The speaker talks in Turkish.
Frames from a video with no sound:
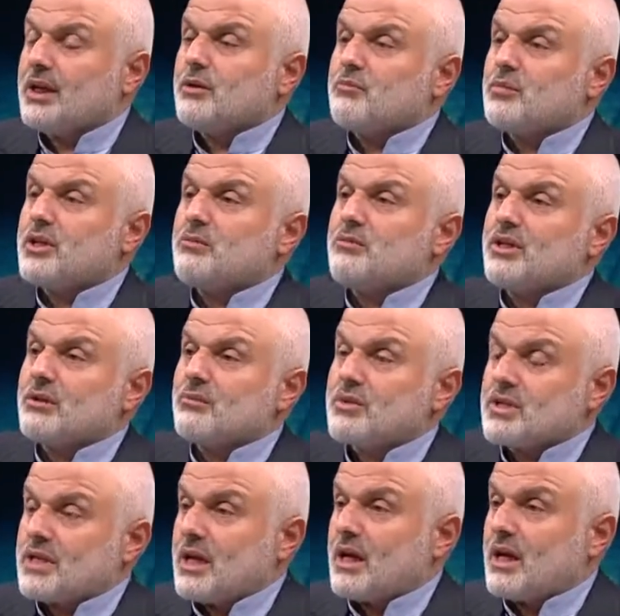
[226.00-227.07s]

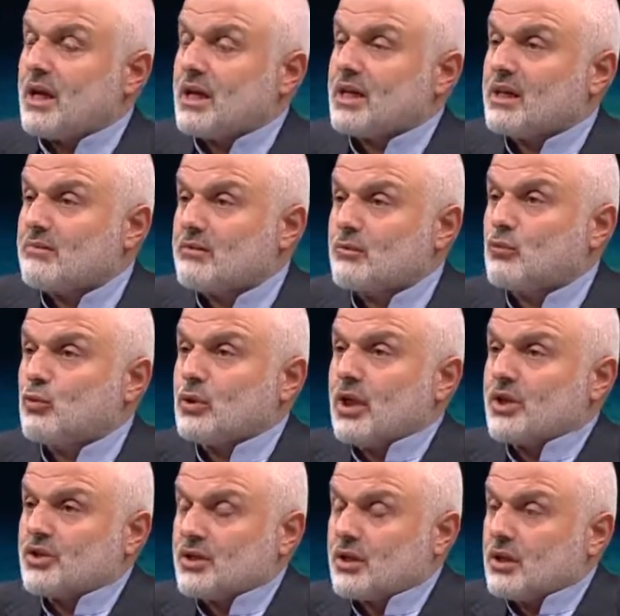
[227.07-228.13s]
birbirimize herhangi bir
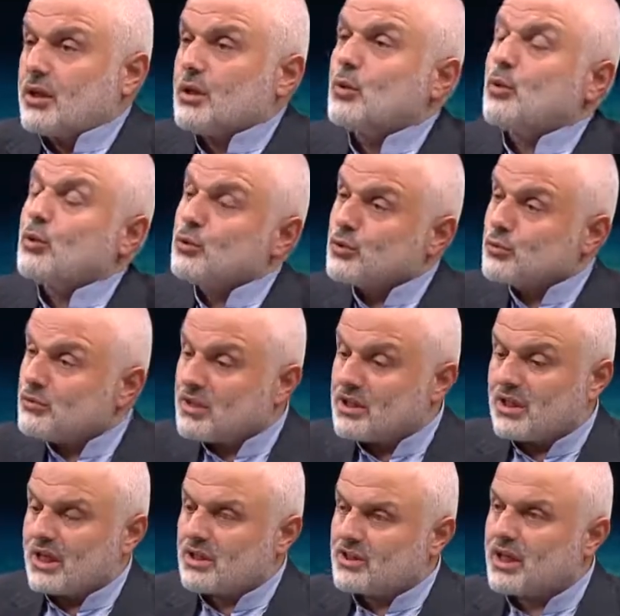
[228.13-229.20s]
bulaş
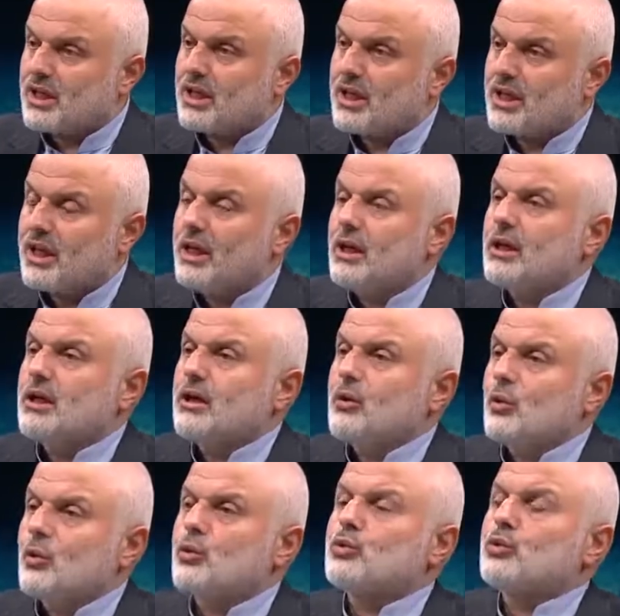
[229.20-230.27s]
oluşmayacak şekilde
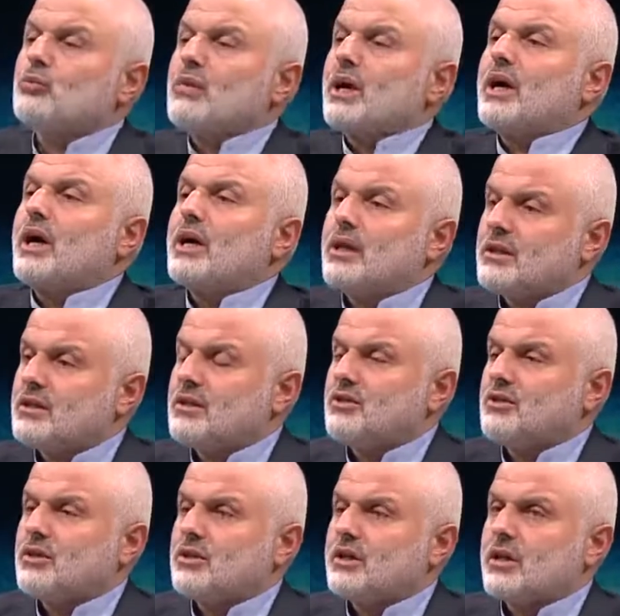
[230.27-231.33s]
oturma gayreti
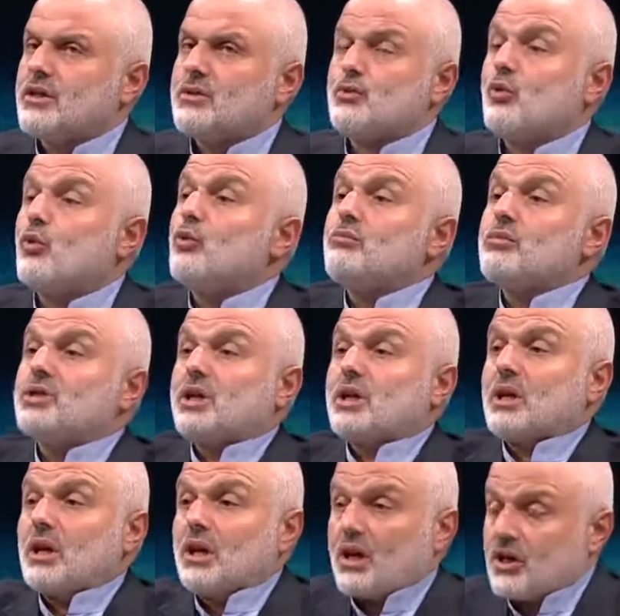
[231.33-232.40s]
içindeyiz. Yoğun bir
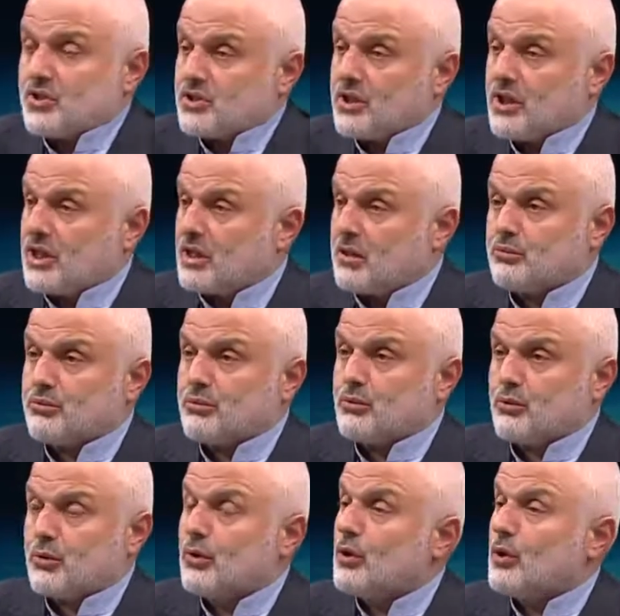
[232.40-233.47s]
şekilde aşılar
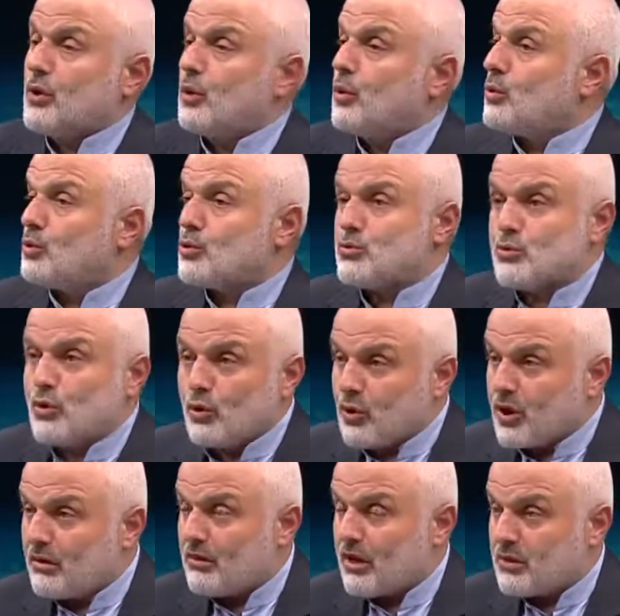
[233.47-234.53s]
yapılıyor. 30
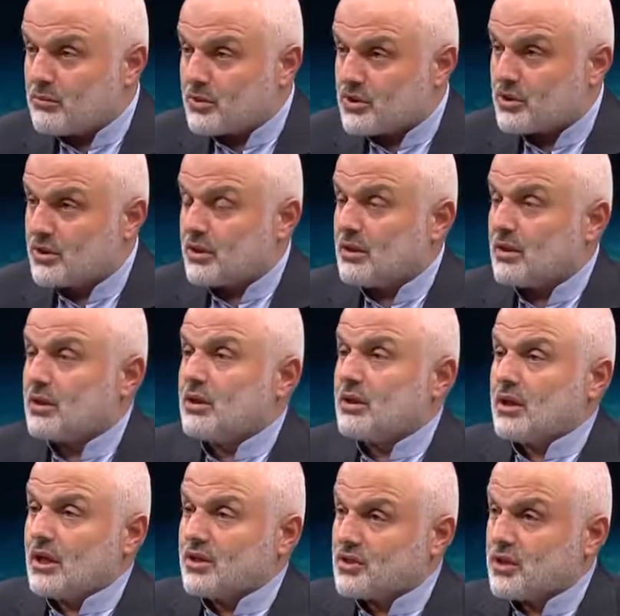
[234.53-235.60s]
milyona varmış
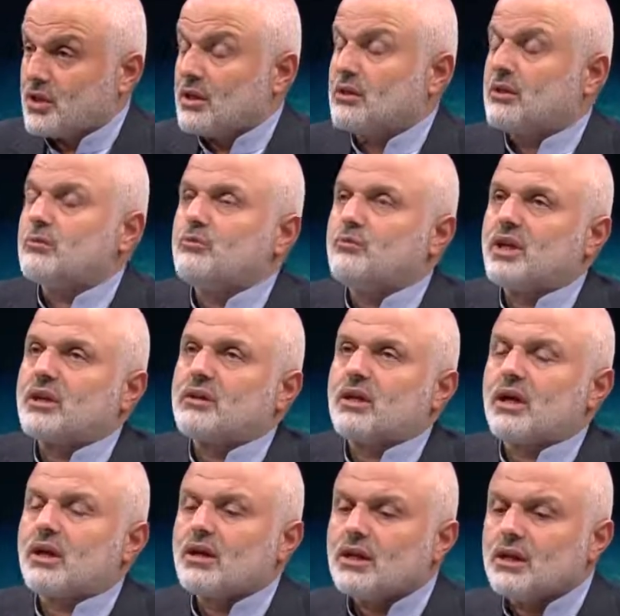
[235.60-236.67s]
aşı
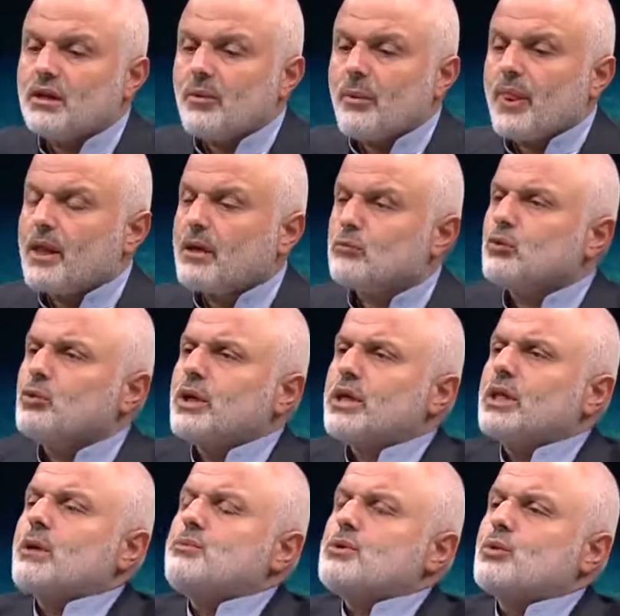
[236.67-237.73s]
miktarı. Bunların
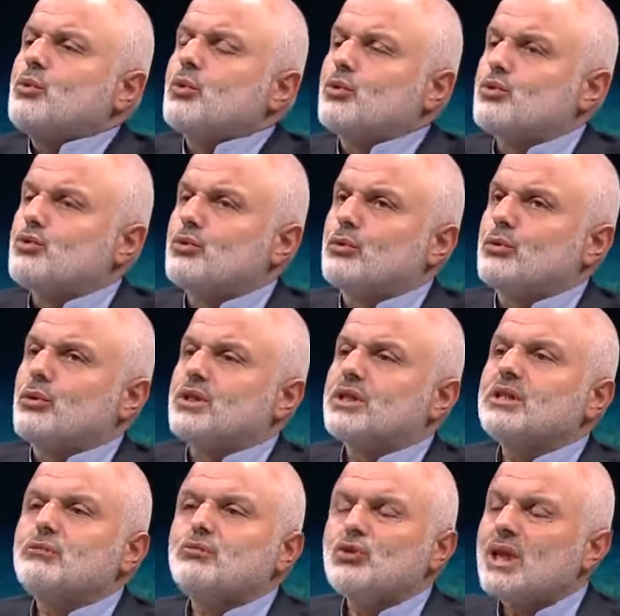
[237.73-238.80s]
hepsi konuşuluyor.
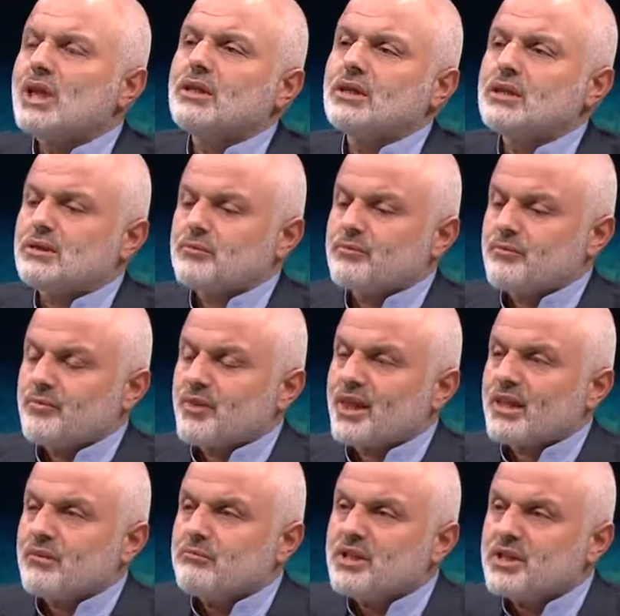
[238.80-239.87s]
Şimdi bu nedir?
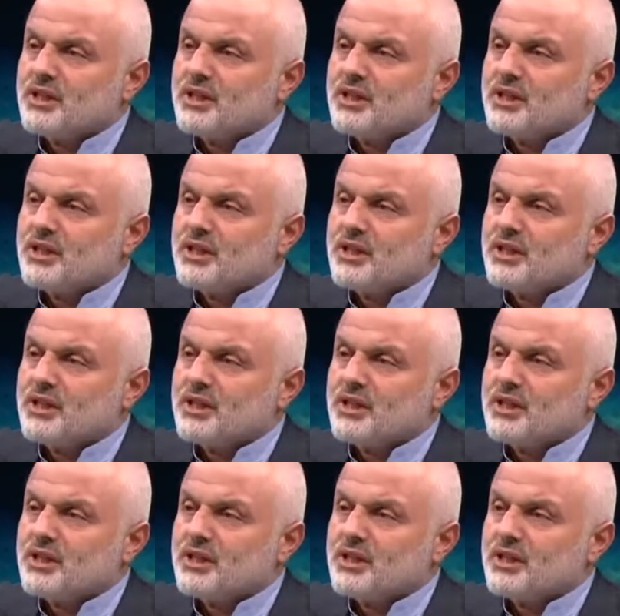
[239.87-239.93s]
Bir